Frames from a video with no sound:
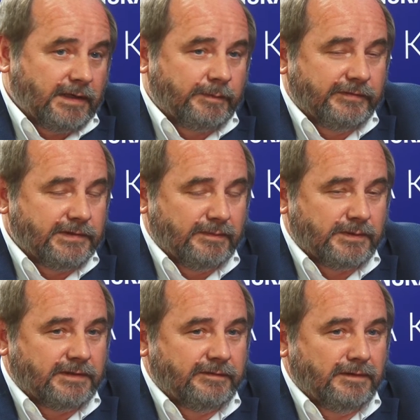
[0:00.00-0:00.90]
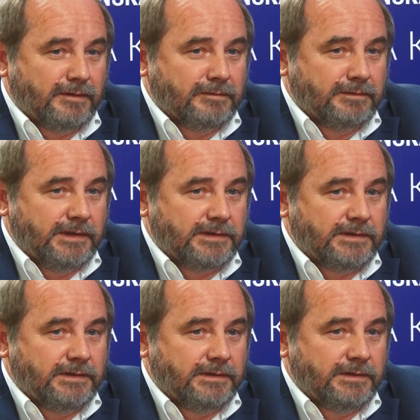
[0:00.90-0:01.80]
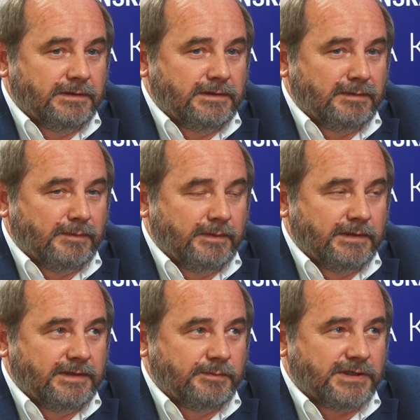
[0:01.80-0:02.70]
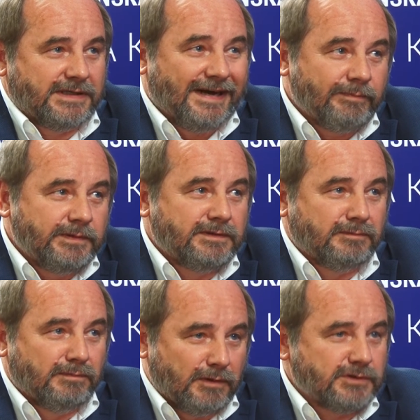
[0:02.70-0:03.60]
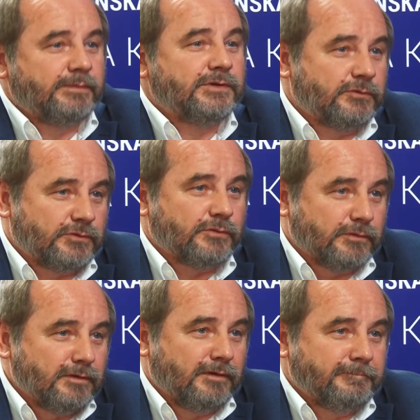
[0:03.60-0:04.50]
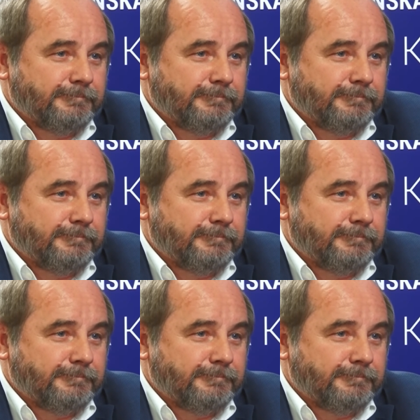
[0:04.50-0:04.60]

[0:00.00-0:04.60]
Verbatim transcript: jak powiedziałem przed chwilą, jeśli ten moment się przegapi, to może być już trudno.